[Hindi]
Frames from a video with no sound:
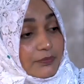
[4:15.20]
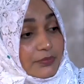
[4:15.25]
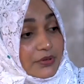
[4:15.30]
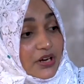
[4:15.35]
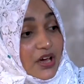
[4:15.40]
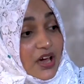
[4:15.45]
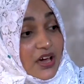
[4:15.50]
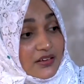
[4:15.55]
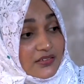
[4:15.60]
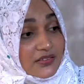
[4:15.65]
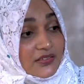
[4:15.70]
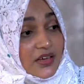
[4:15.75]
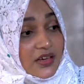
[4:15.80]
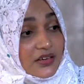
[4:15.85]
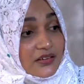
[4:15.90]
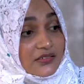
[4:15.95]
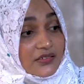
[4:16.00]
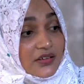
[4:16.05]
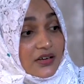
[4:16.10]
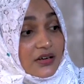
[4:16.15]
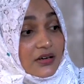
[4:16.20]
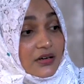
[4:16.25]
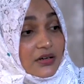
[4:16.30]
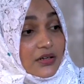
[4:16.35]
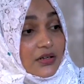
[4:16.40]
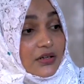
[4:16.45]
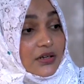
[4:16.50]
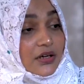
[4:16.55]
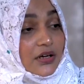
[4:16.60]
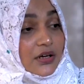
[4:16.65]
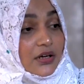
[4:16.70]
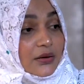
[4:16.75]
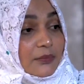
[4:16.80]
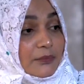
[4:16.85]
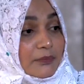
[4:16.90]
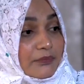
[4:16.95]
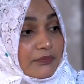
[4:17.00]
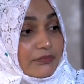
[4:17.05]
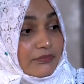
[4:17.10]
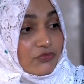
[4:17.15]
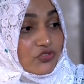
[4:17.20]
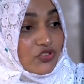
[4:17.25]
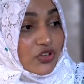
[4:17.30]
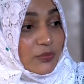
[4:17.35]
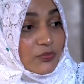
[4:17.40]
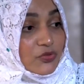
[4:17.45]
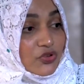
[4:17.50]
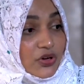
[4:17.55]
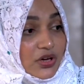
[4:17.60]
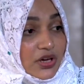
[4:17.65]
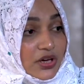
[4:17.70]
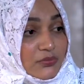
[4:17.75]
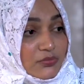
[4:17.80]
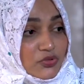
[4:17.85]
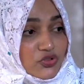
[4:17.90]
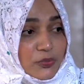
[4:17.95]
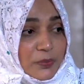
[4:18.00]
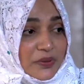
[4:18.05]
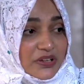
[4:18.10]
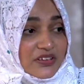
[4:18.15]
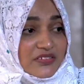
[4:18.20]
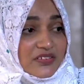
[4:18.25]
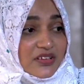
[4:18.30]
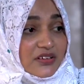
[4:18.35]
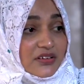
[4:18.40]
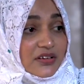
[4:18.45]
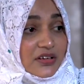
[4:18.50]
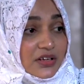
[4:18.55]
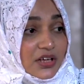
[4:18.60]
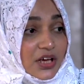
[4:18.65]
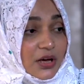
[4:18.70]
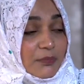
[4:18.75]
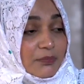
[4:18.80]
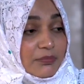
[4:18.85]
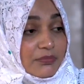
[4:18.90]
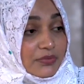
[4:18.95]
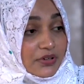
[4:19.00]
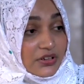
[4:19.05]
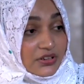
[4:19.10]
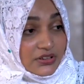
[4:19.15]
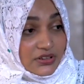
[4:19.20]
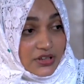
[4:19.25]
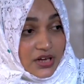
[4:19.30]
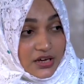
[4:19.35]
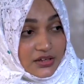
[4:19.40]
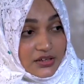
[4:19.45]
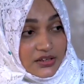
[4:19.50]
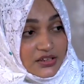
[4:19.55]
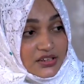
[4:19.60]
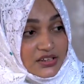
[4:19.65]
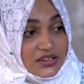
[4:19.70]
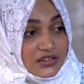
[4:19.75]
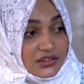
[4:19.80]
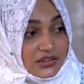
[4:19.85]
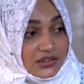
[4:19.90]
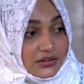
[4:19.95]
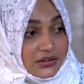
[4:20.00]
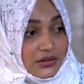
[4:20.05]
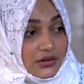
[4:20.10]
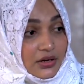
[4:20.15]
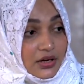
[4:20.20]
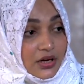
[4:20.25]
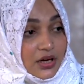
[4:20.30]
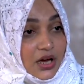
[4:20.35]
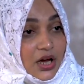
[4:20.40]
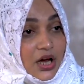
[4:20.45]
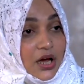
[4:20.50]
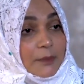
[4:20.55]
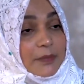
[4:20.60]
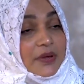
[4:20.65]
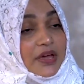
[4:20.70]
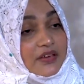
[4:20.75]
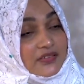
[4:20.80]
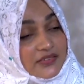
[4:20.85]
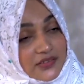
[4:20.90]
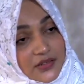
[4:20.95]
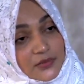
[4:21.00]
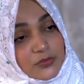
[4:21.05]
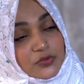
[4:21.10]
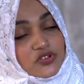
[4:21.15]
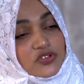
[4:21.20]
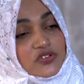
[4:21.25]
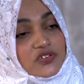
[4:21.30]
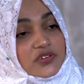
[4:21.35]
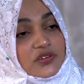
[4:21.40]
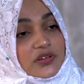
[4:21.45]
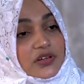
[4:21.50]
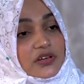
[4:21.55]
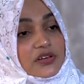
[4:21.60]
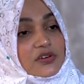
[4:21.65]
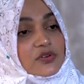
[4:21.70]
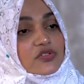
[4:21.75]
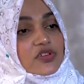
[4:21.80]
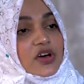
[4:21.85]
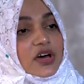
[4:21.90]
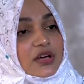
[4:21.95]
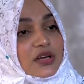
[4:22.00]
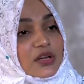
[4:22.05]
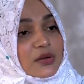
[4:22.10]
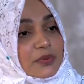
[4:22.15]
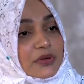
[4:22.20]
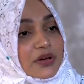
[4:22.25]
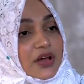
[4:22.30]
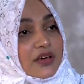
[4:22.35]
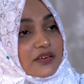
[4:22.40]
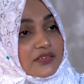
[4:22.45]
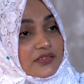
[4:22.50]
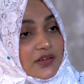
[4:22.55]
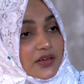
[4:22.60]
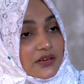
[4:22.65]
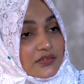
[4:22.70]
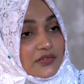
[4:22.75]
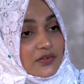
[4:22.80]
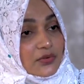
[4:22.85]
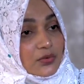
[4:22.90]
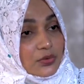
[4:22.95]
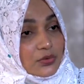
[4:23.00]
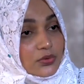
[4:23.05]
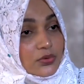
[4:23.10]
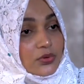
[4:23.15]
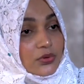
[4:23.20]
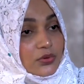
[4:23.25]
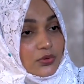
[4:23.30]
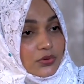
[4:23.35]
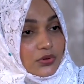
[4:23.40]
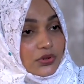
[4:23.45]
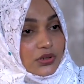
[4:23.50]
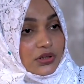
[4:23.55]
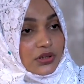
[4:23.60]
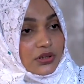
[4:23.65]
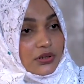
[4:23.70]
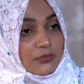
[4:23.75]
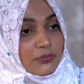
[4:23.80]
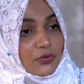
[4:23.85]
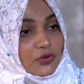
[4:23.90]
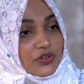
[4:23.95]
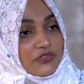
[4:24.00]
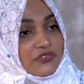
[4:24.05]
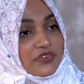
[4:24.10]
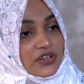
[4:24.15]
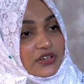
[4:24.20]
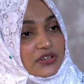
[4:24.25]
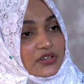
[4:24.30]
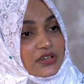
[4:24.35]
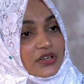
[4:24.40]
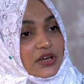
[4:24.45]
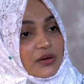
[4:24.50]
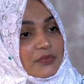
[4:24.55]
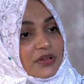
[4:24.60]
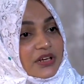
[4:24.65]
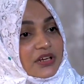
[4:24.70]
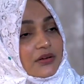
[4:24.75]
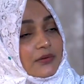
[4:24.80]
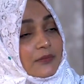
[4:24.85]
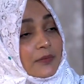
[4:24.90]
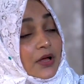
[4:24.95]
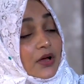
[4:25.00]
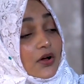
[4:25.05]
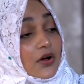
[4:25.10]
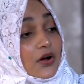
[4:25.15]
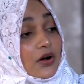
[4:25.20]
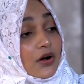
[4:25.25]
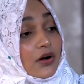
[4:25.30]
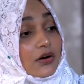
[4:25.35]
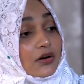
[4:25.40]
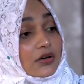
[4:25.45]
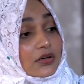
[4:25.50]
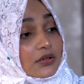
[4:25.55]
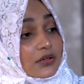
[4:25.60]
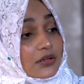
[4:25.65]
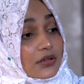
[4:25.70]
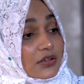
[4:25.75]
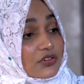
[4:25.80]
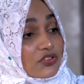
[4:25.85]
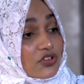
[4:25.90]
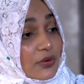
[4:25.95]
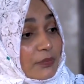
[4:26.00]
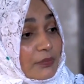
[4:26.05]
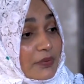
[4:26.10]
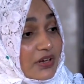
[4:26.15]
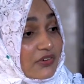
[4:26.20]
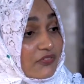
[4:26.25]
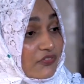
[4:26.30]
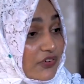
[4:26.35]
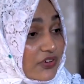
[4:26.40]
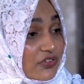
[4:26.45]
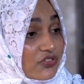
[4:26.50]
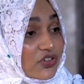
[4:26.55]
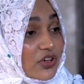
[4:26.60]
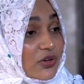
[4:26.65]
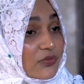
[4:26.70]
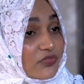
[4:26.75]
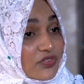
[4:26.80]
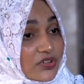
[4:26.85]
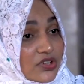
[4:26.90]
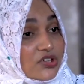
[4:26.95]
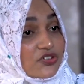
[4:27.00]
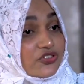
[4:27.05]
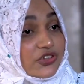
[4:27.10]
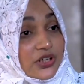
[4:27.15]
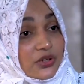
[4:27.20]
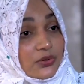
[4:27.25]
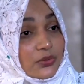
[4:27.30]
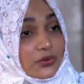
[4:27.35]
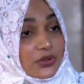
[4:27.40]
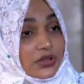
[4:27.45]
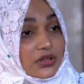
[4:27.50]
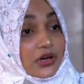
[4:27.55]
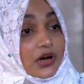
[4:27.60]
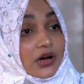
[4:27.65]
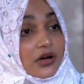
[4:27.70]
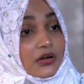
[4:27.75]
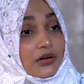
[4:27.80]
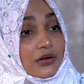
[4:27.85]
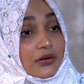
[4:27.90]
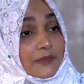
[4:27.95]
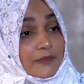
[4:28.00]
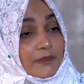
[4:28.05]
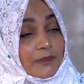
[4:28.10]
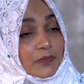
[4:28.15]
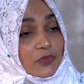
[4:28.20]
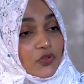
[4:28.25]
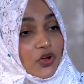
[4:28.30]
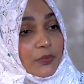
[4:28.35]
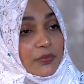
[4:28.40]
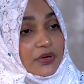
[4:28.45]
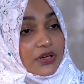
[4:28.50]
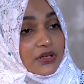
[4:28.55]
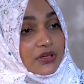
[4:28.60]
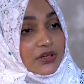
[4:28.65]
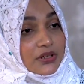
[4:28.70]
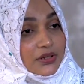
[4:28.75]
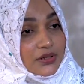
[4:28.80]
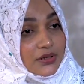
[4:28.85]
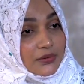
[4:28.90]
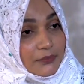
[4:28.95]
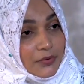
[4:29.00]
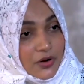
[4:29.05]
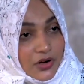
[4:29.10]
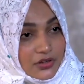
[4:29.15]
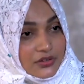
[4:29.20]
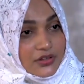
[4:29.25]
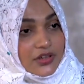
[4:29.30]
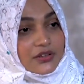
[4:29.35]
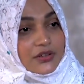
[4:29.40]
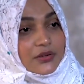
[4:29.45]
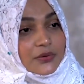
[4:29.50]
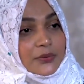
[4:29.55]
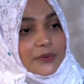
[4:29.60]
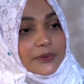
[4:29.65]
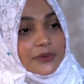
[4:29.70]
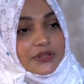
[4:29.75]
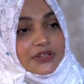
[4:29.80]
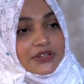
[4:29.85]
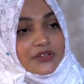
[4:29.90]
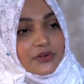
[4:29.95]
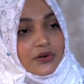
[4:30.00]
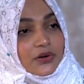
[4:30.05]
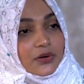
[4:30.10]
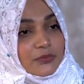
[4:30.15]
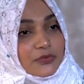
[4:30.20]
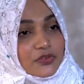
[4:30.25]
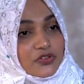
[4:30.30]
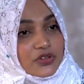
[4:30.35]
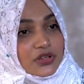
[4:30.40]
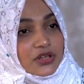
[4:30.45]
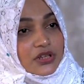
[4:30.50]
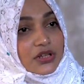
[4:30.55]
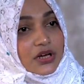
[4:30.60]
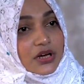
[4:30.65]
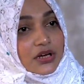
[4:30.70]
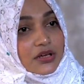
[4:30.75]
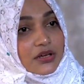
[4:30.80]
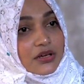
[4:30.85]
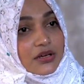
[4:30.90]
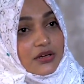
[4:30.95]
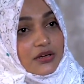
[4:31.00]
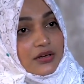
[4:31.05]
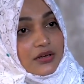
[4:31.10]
फिर आहिस्ता आहिस्ता जब जो है मुझे पता चल गया कि अब टांगे नहीं हैं अब ऐसे ही मुझे ज़िंदगी गुजारनी है फिर आहिस्ता आहिस्ता खुद को मोटिवेट किया मैंने और जब मैंने फ़र्स्ट टाइम व्हील चेयर को देखा तो मैं बहुत ज़्यादा रोई थी और मुझे ये था कि